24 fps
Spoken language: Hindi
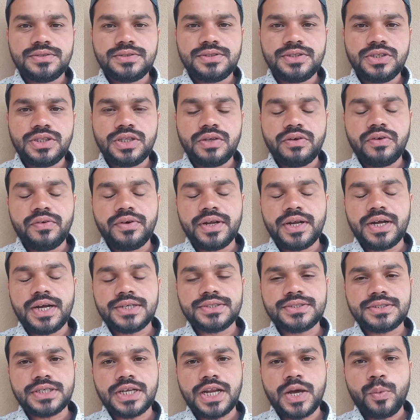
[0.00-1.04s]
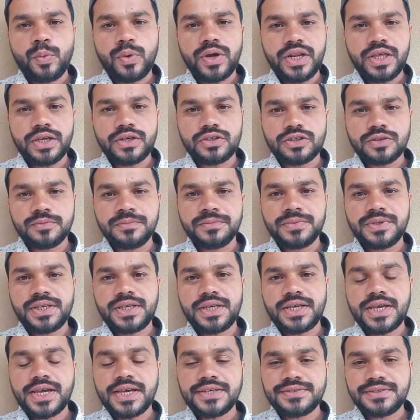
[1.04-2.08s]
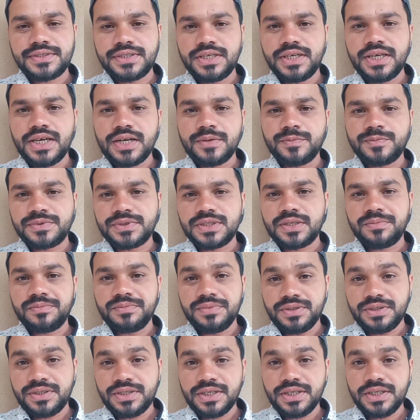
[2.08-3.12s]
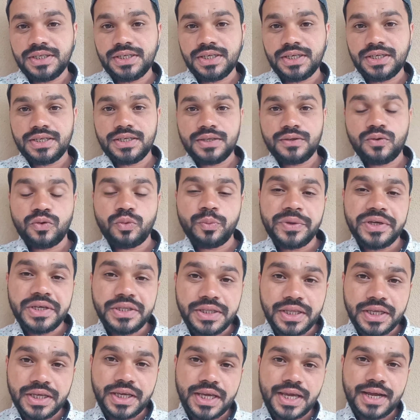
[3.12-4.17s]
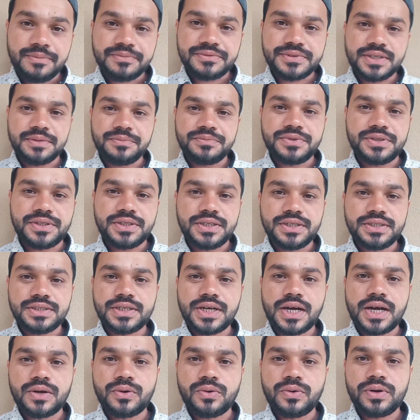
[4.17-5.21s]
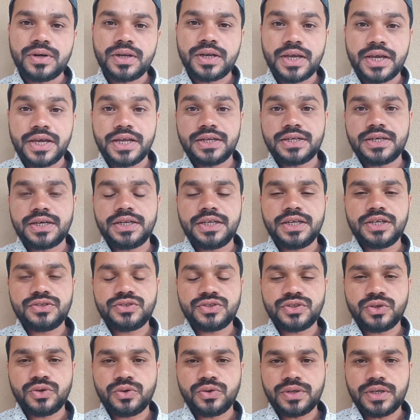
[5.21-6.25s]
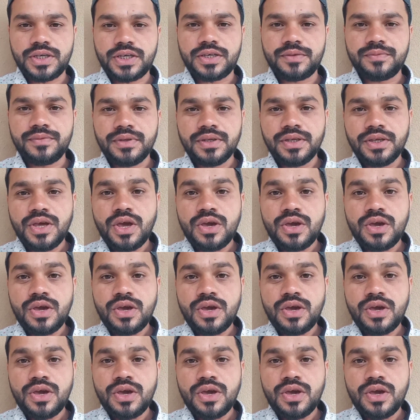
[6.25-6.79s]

जी तो अस्सलाम वालेकुम कैसे हैं आप सब ठीक हैं उम्मीद है कि आप सब ठीक ठाक और खैर खरीद से होंगे